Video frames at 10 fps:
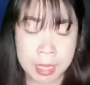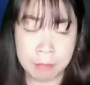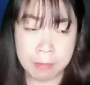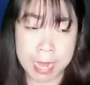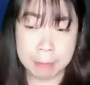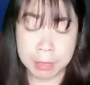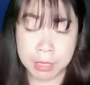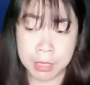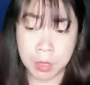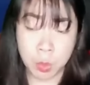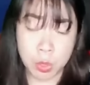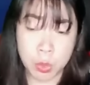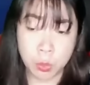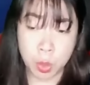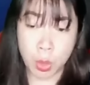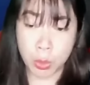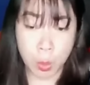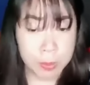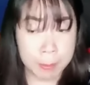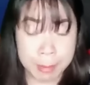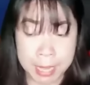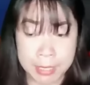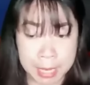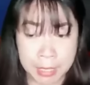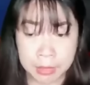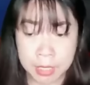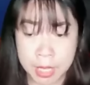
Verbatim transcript: và đám cưới của chúng tôi cũng sắp đến gần.